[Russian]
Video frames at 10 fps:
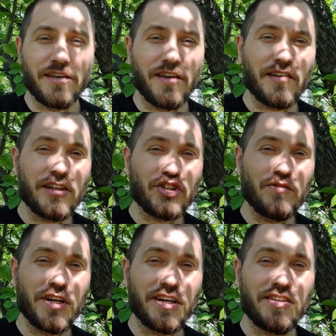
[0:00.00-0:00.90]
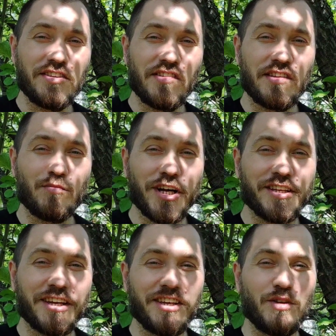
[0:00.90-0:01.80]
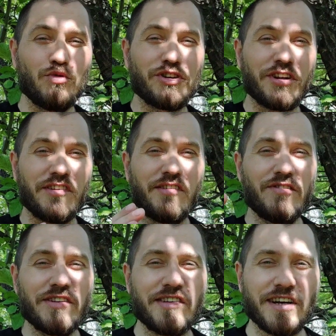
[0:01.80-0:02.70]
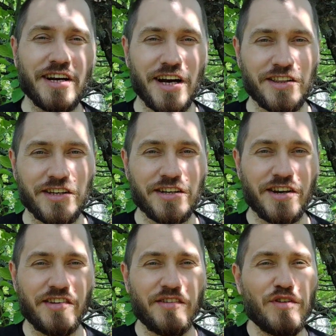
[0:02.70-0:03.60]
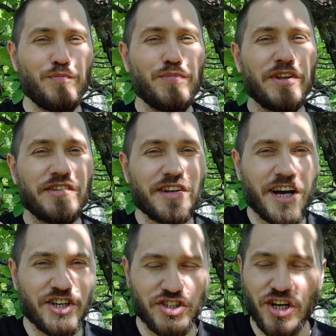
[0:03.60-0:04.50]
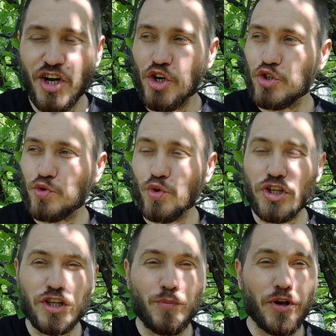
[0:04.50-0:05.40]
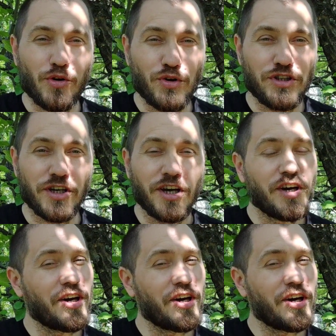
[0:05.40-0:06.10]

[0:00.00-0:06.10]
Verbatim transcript: Если же вы хотите снимать какие-нибудь красивые закаты, красивые пейзажи, что-то на природе,